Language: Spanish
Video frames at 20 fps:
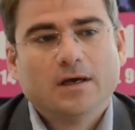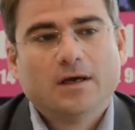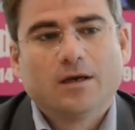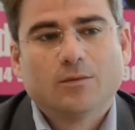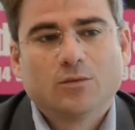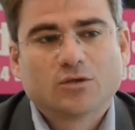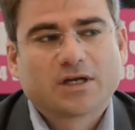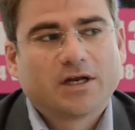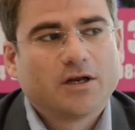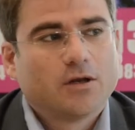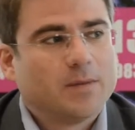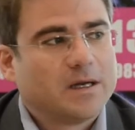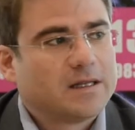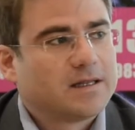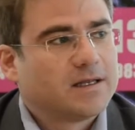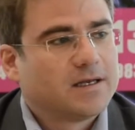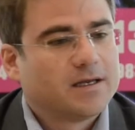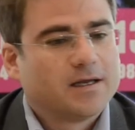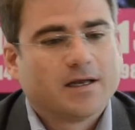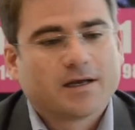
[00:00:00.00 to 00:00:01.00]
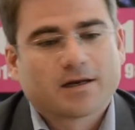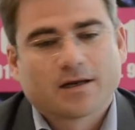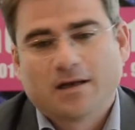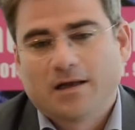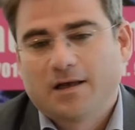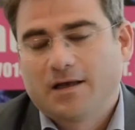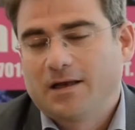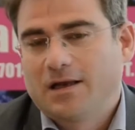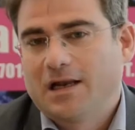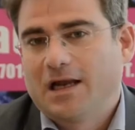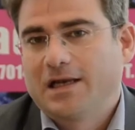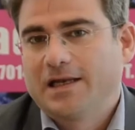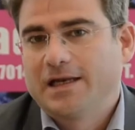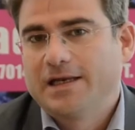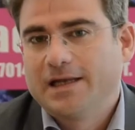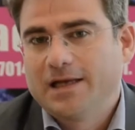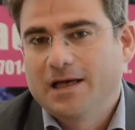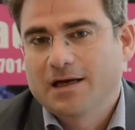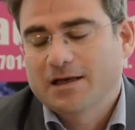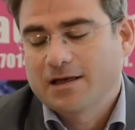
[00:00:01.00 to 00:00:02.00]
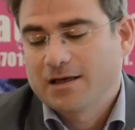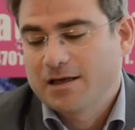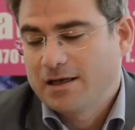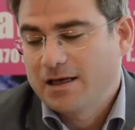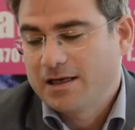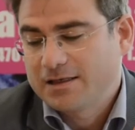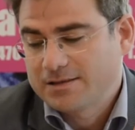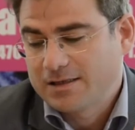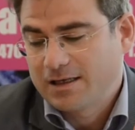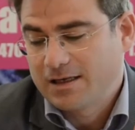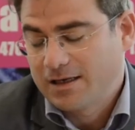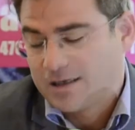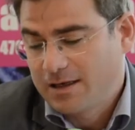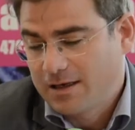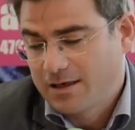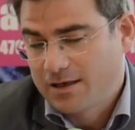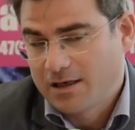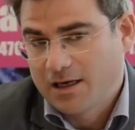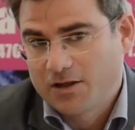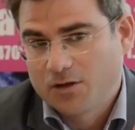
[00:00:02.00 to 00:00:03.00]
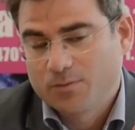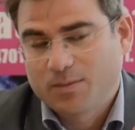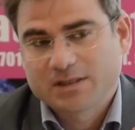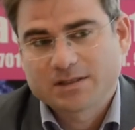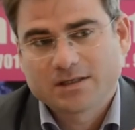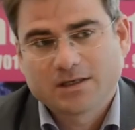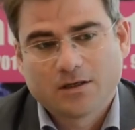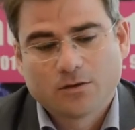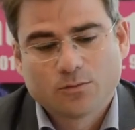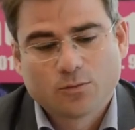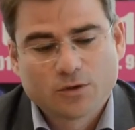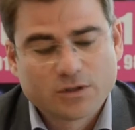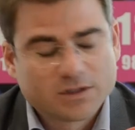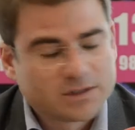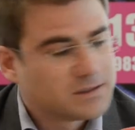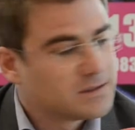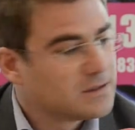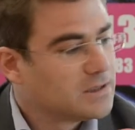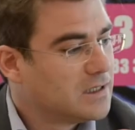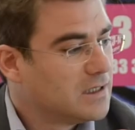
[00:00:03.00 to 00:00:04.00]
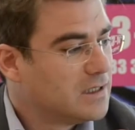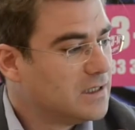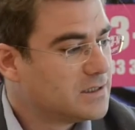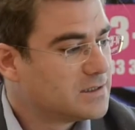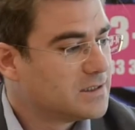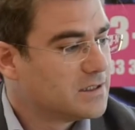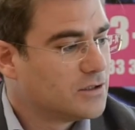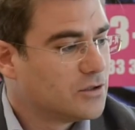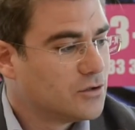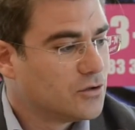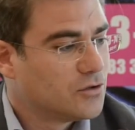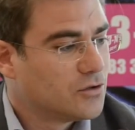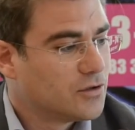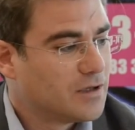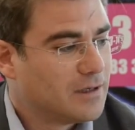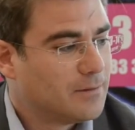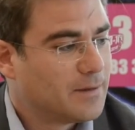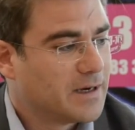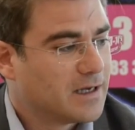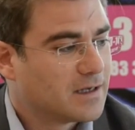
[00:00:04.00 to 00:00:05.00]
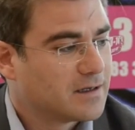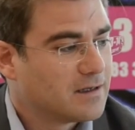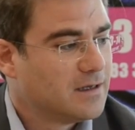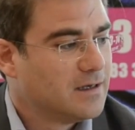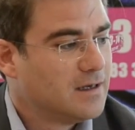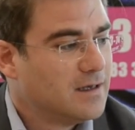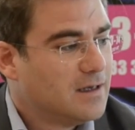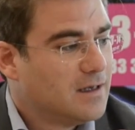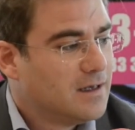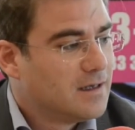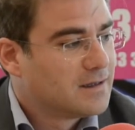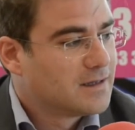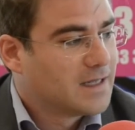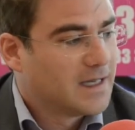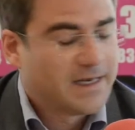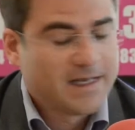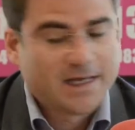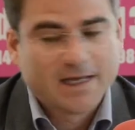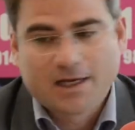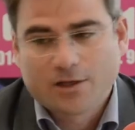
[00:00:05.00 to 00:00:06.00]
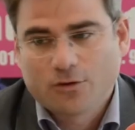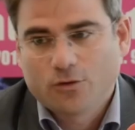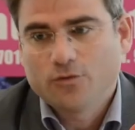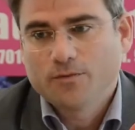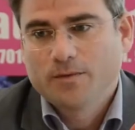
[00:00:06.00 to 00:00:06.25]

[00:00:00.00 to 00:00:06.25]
Hemos querido mantener eh, la línea que hasta el año pasado pues, el diseño del BRAC tenía.